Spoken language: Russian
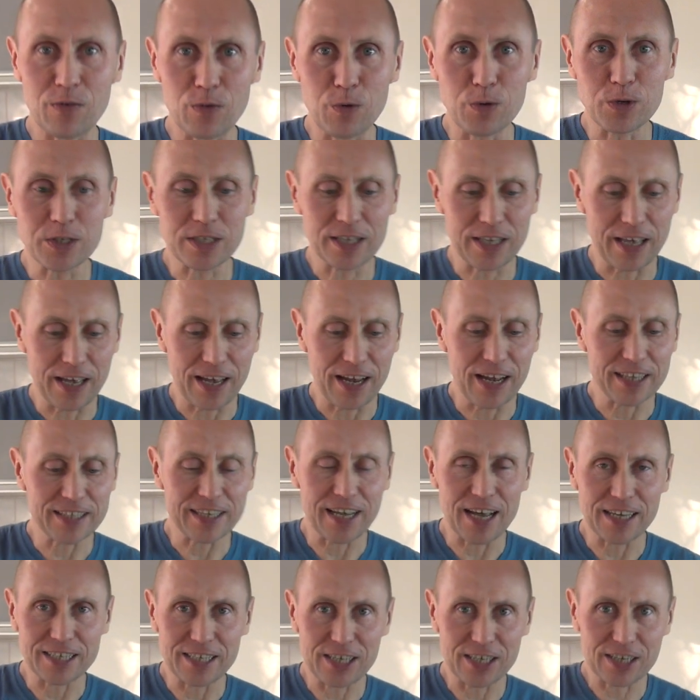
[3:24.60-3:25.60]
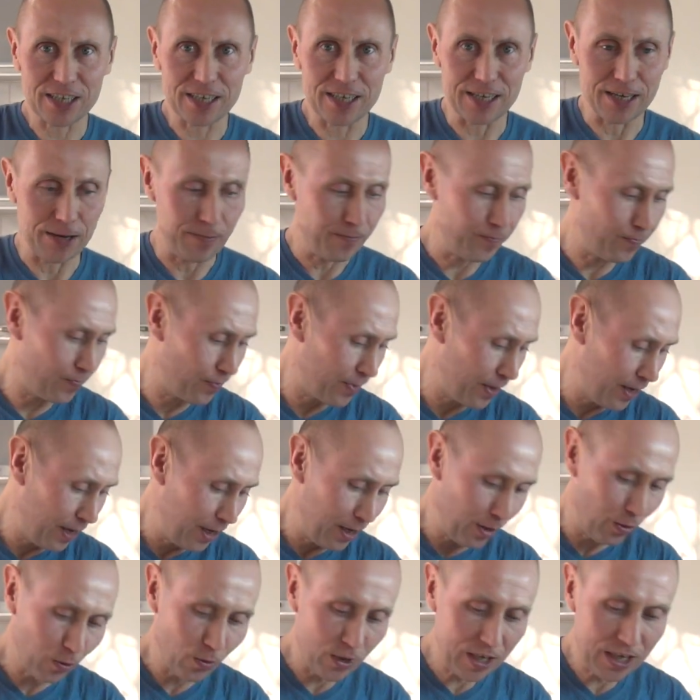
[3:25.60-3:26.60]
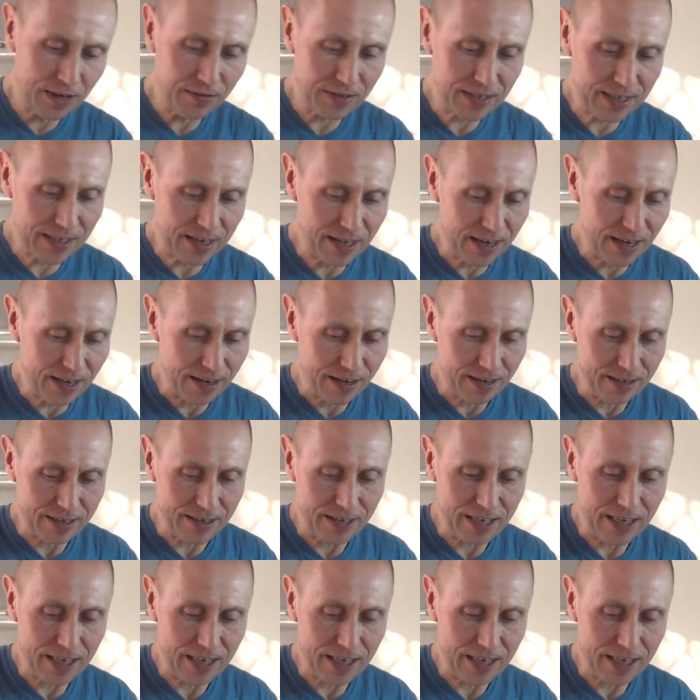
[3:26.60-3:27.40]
вкусные – это язычки. Но не, все,